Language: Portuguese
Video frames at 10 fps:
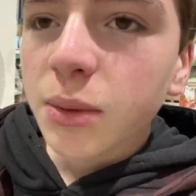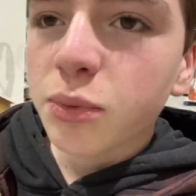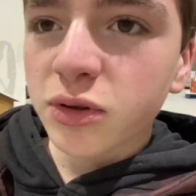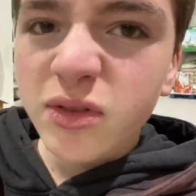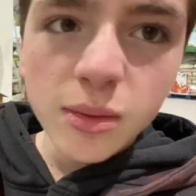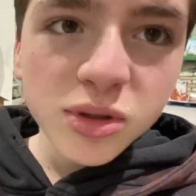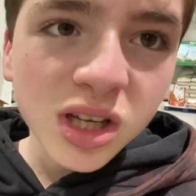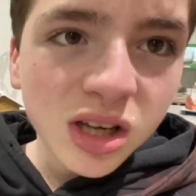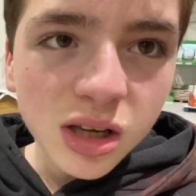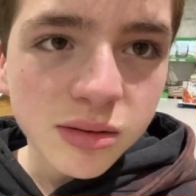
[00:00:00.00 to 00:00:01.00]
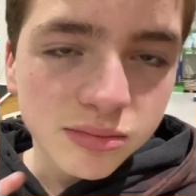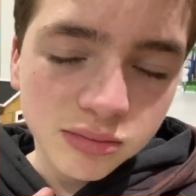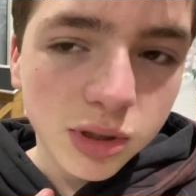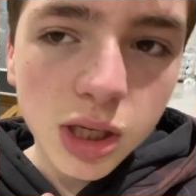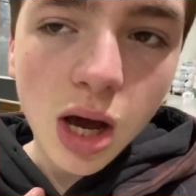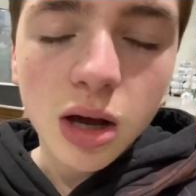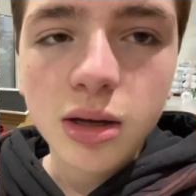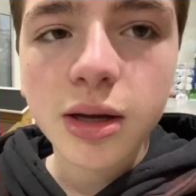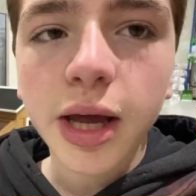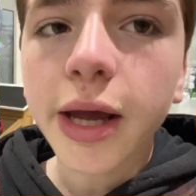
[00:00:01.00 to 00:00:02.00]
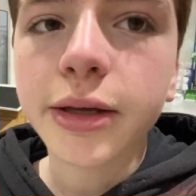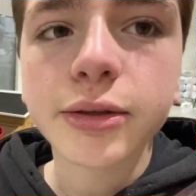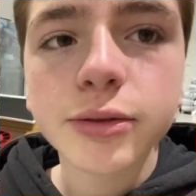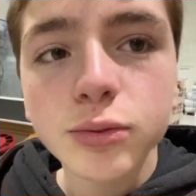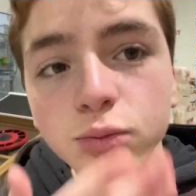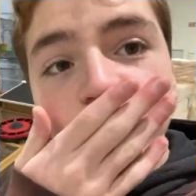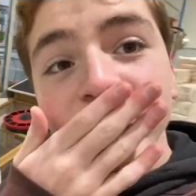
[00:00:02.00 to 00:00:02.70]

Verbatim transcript: E depois viemos aqui. Yeah, é isso.